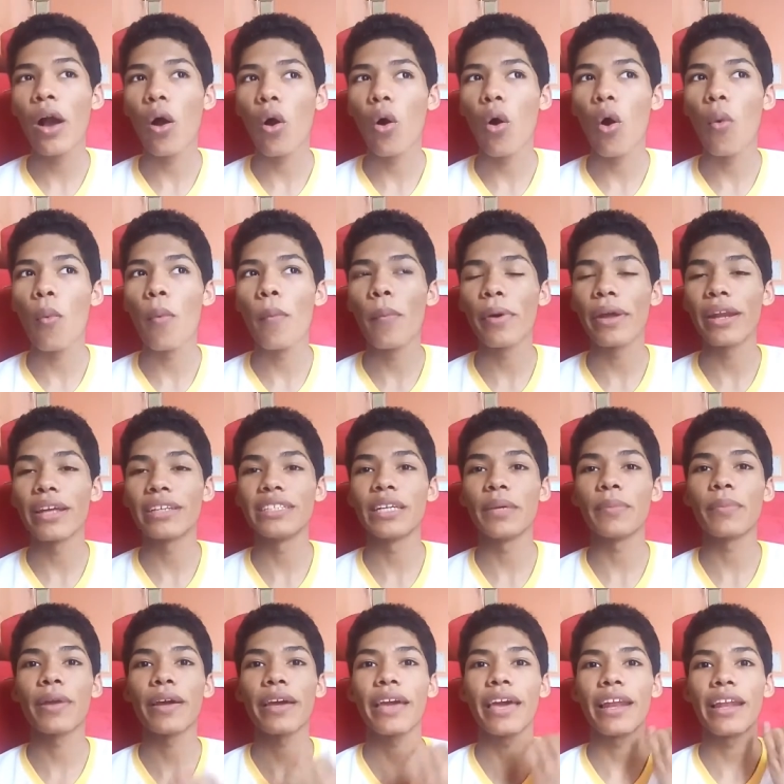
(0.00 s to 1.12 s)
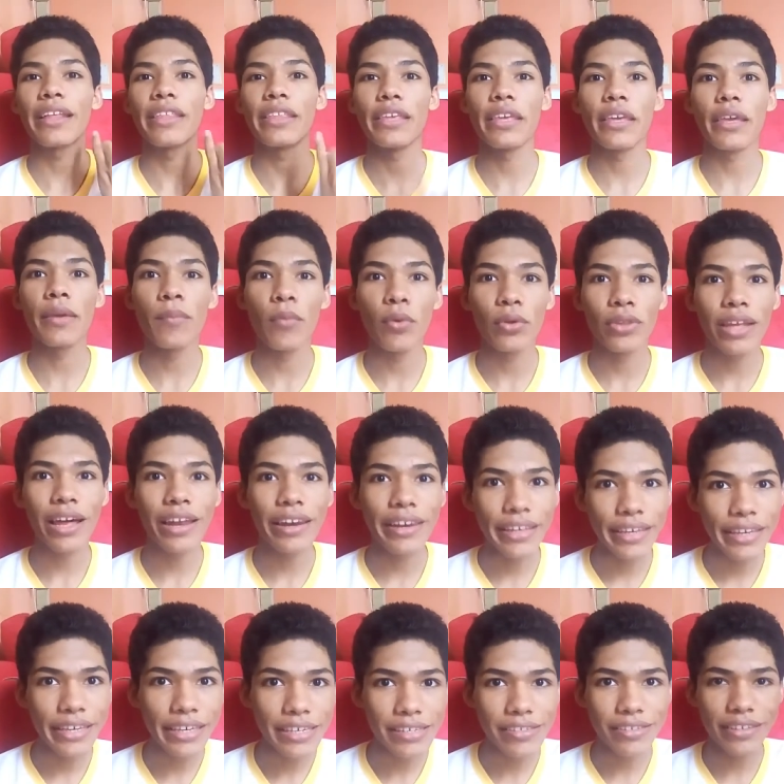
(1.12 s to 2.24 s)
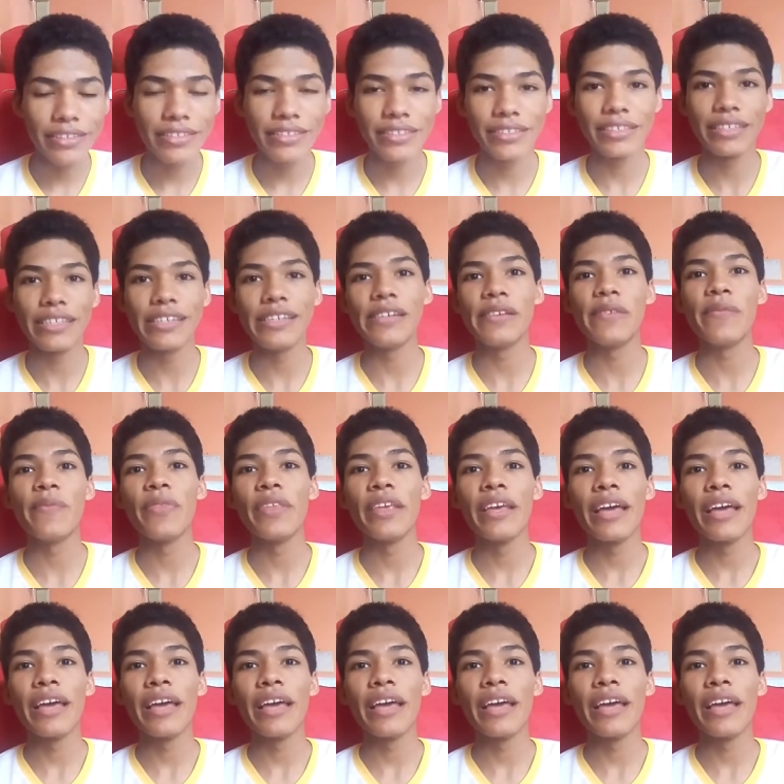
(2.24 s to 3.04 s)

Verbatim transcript: Como, por exemplo, aquela de Mona Lisa em si,